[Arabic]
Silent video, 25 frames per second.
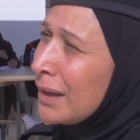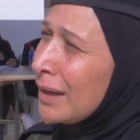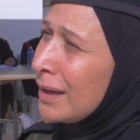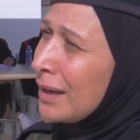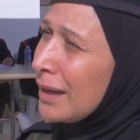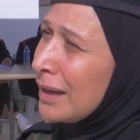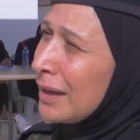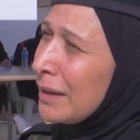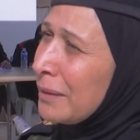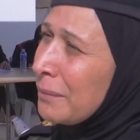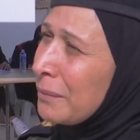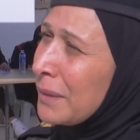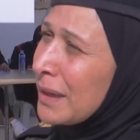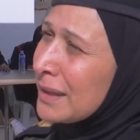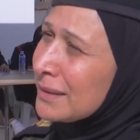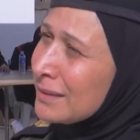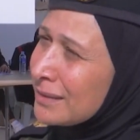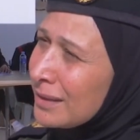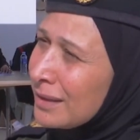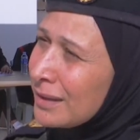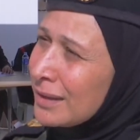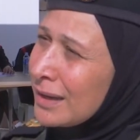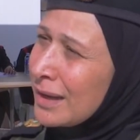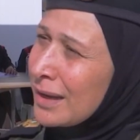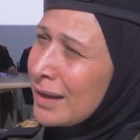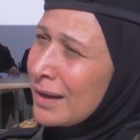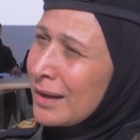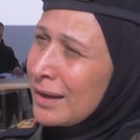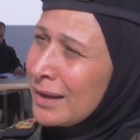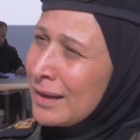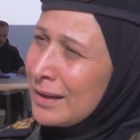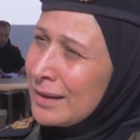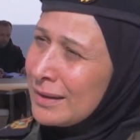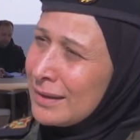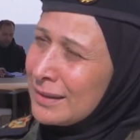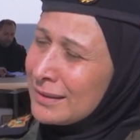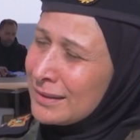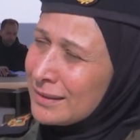ما
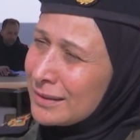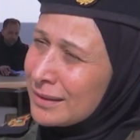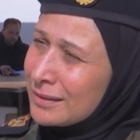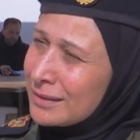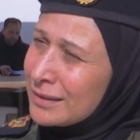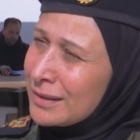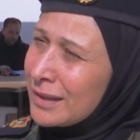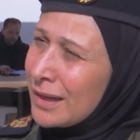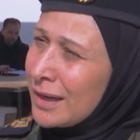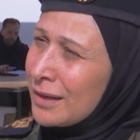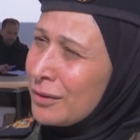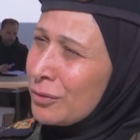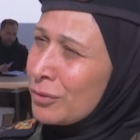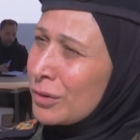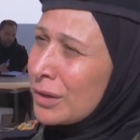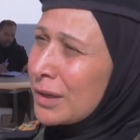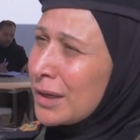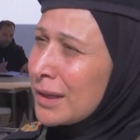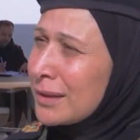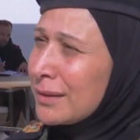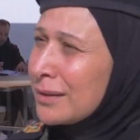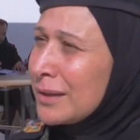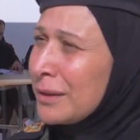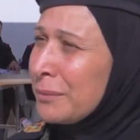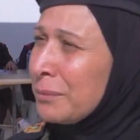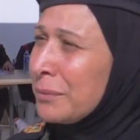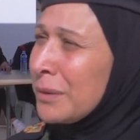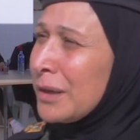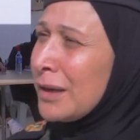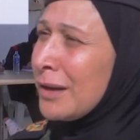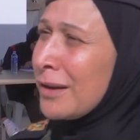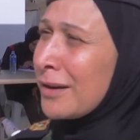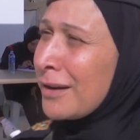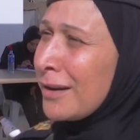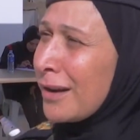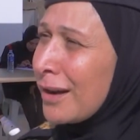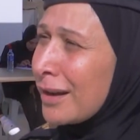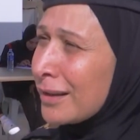زلنا نستطيع أن نقدم
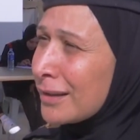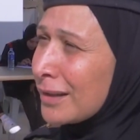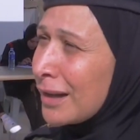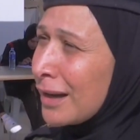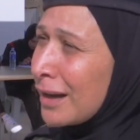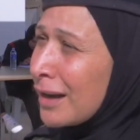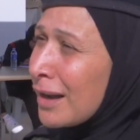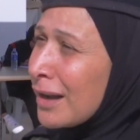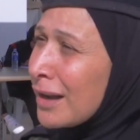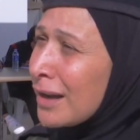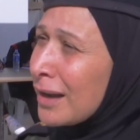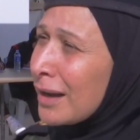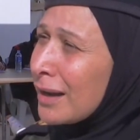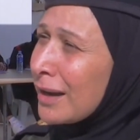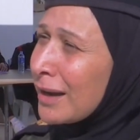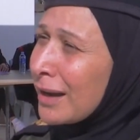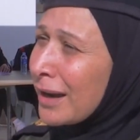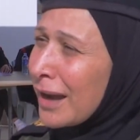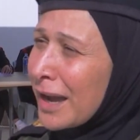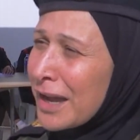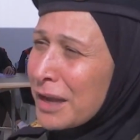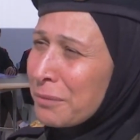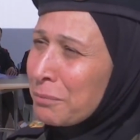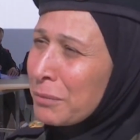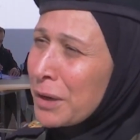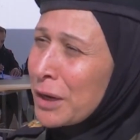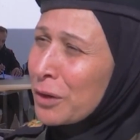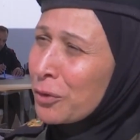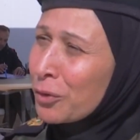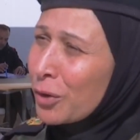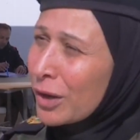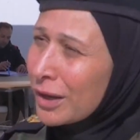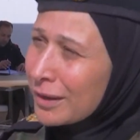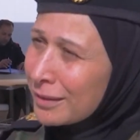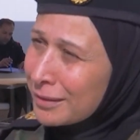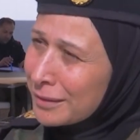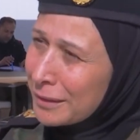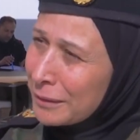رياضة آه، غير ما
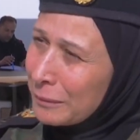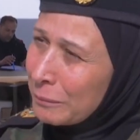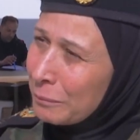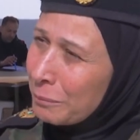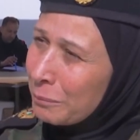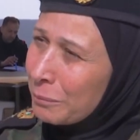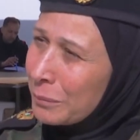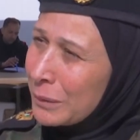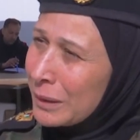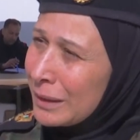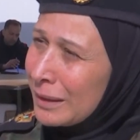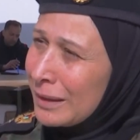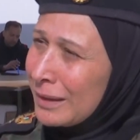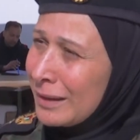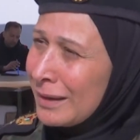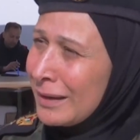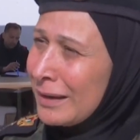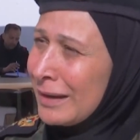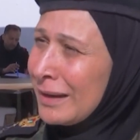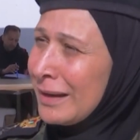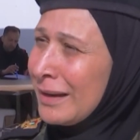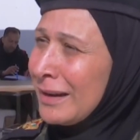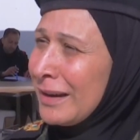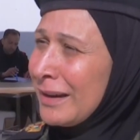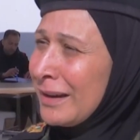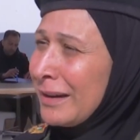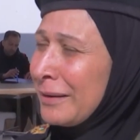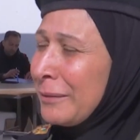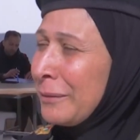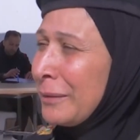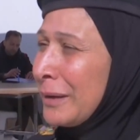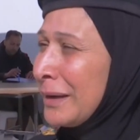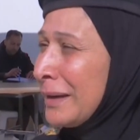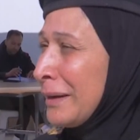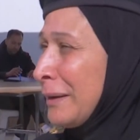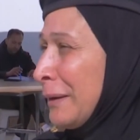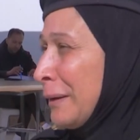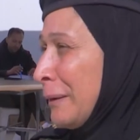نقدم آه،
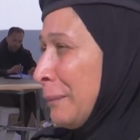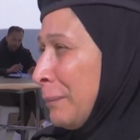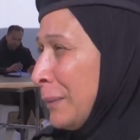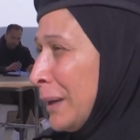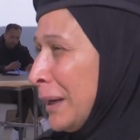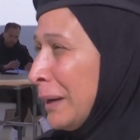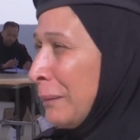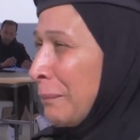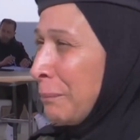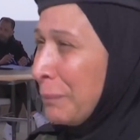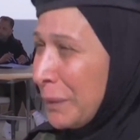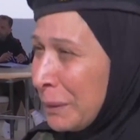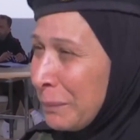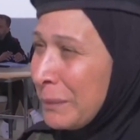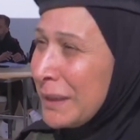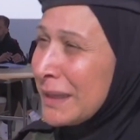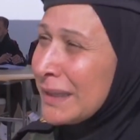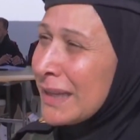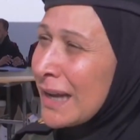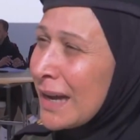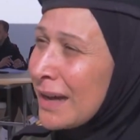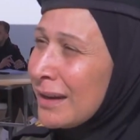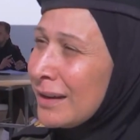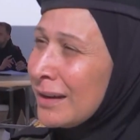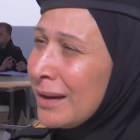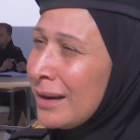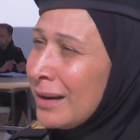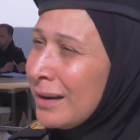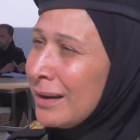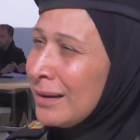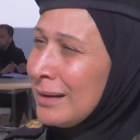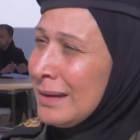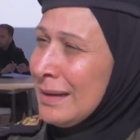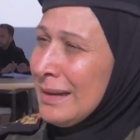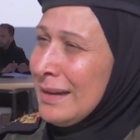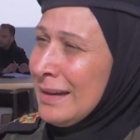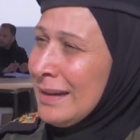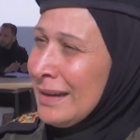آه، بميدان
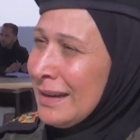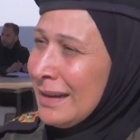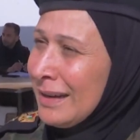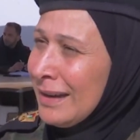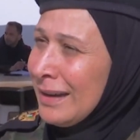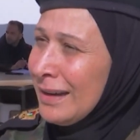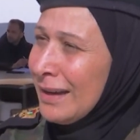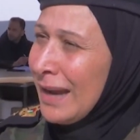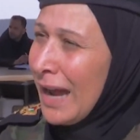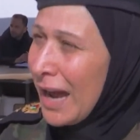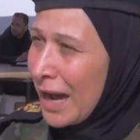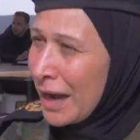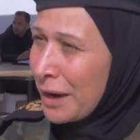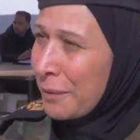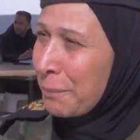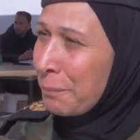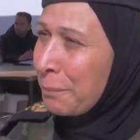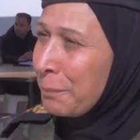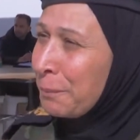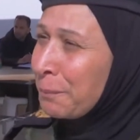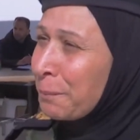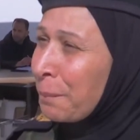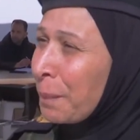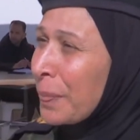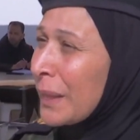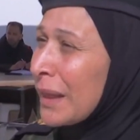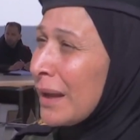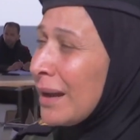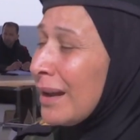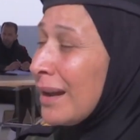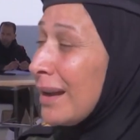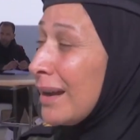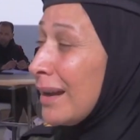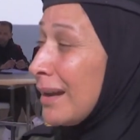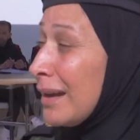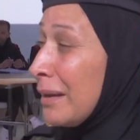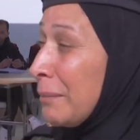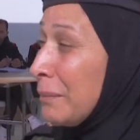الحرب
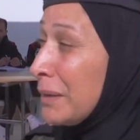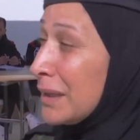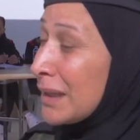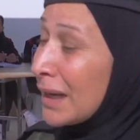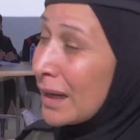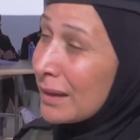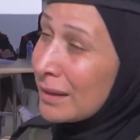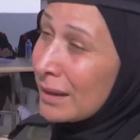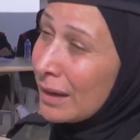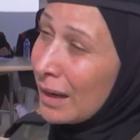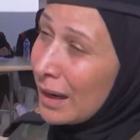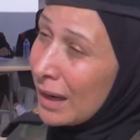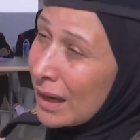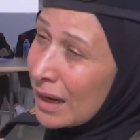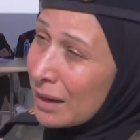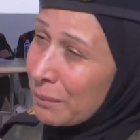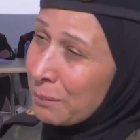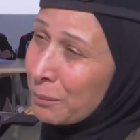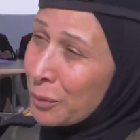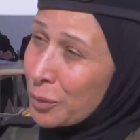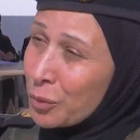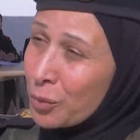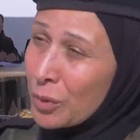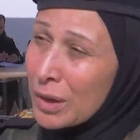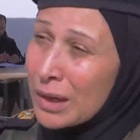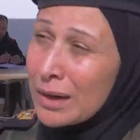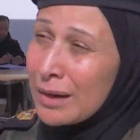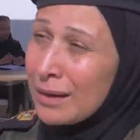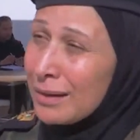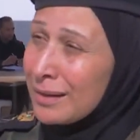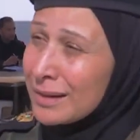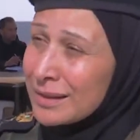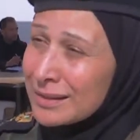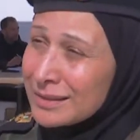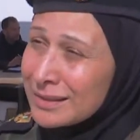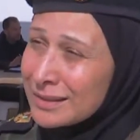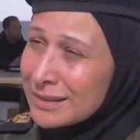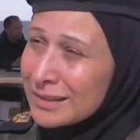آه، ميدان الحرب هو
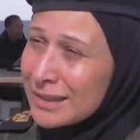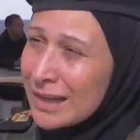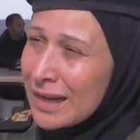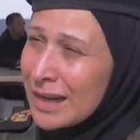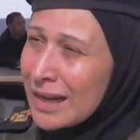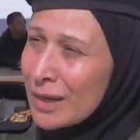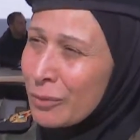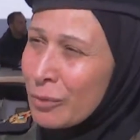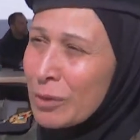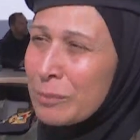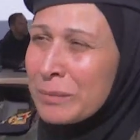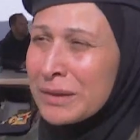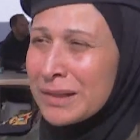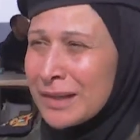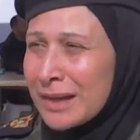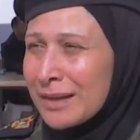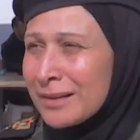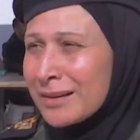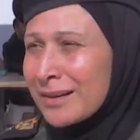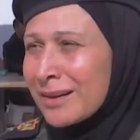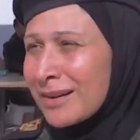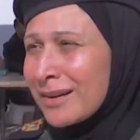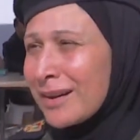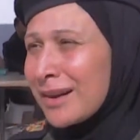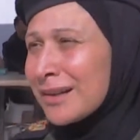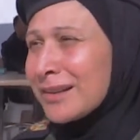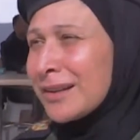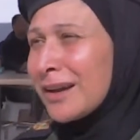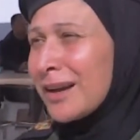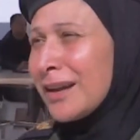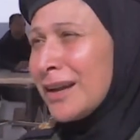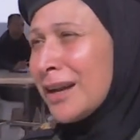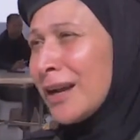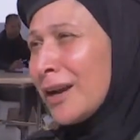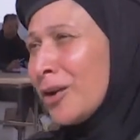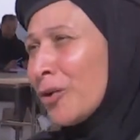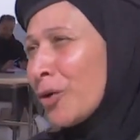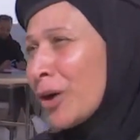للاقتتال وميدان الرياضة
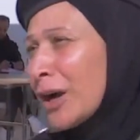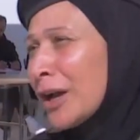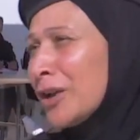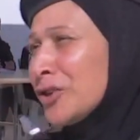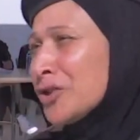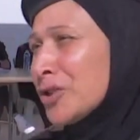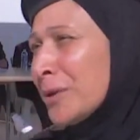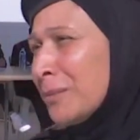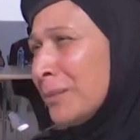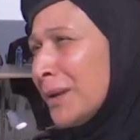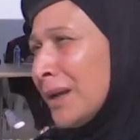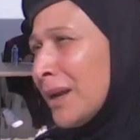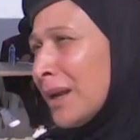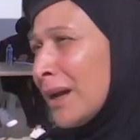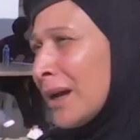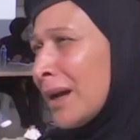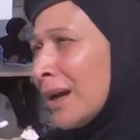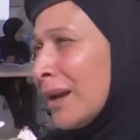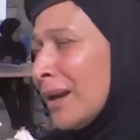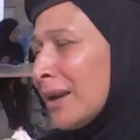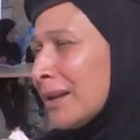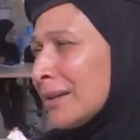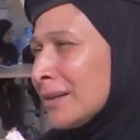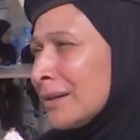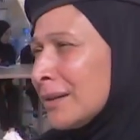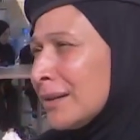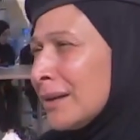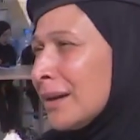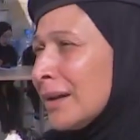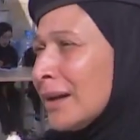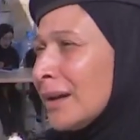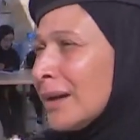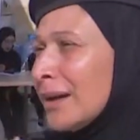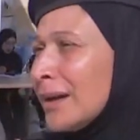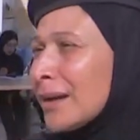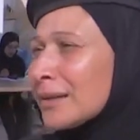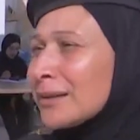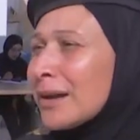هي اللغة الجميلة التي
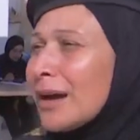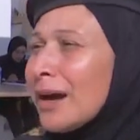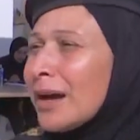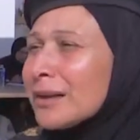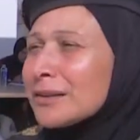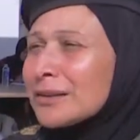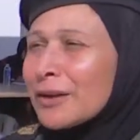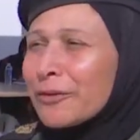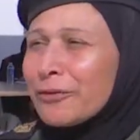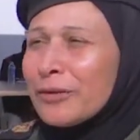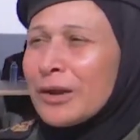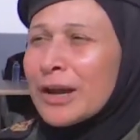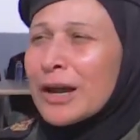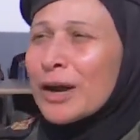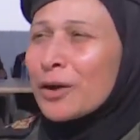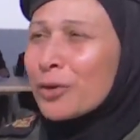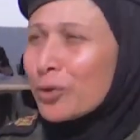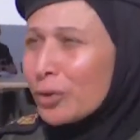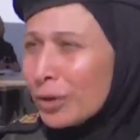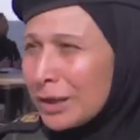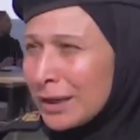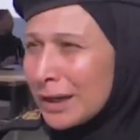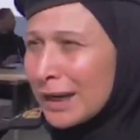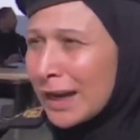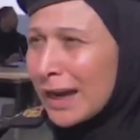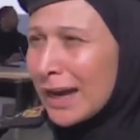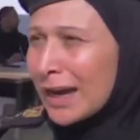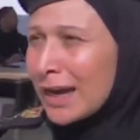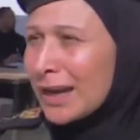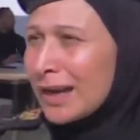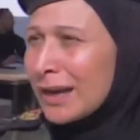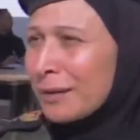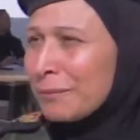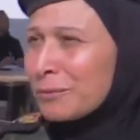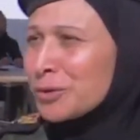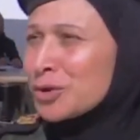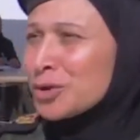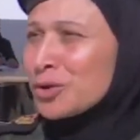يتعاطى فيها كل
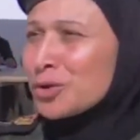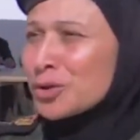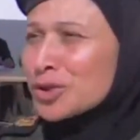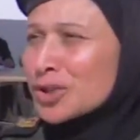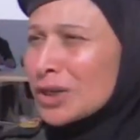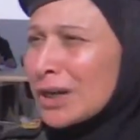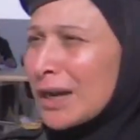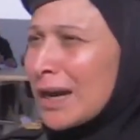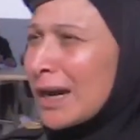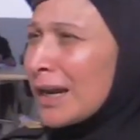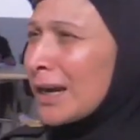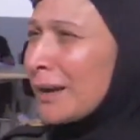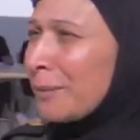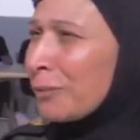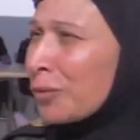العالم جيوش العالم